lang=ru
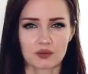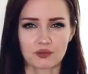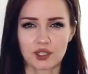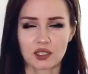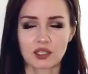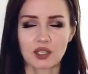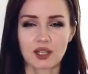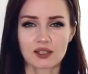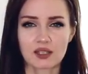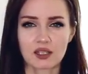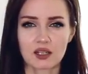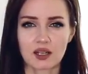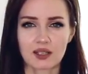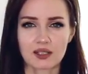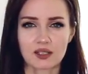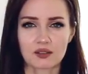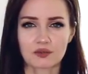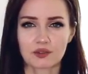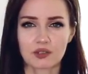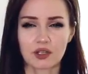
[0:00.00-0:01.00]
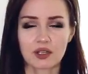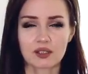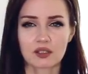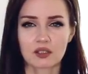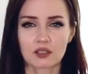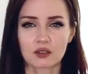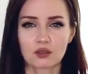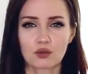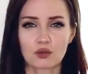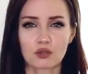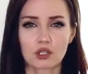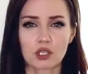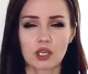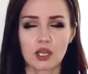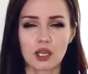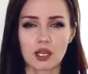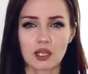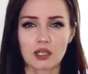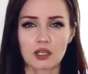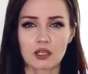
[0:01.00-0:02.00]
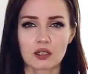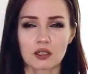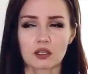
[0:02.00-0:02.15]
всегда заказываю разные душ-гели,